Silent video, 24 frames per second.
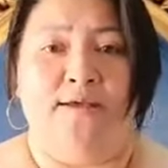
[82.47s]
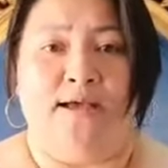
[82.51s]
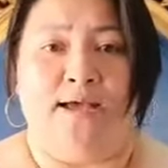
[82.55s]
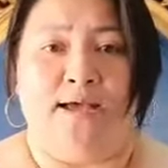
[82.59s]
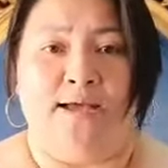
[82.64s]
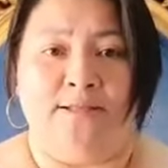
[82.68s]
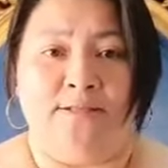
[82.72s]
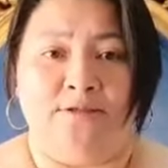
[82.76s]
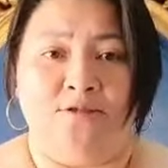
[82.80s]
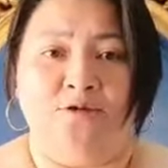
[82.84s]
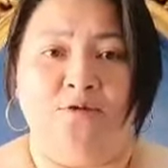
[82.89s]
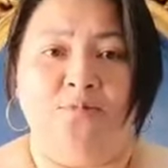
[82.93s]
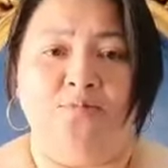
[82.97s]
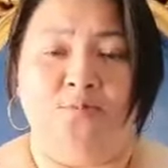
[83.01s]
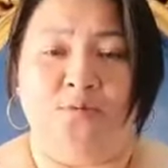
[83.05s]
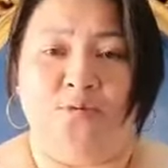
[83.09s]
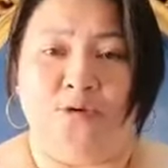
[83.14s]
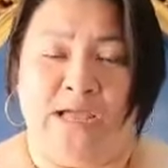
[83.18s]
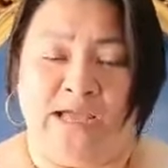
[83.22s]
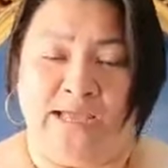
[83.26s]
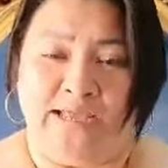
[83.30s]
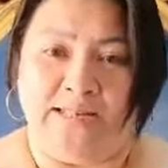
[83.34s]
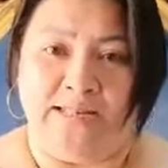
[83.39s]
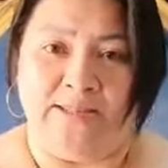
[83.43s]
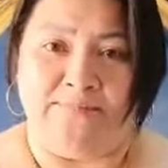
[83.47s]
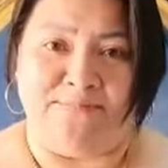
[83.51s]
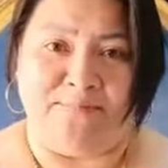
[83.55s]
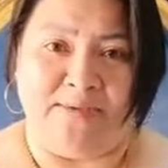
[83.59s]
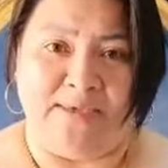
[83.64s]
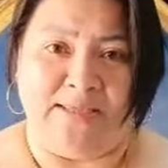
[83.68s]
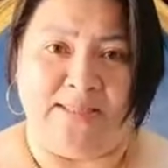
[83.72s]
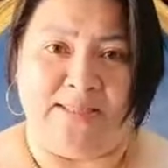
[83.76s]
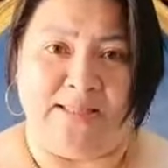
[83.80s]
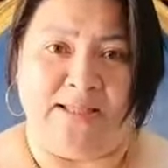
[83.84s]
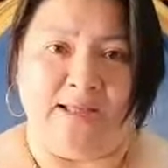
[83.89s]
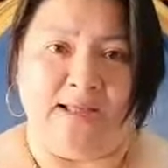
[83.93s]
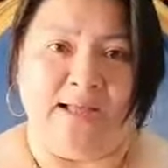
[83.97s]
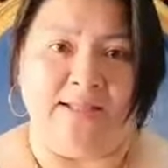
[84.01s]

at doon po gaganapin ang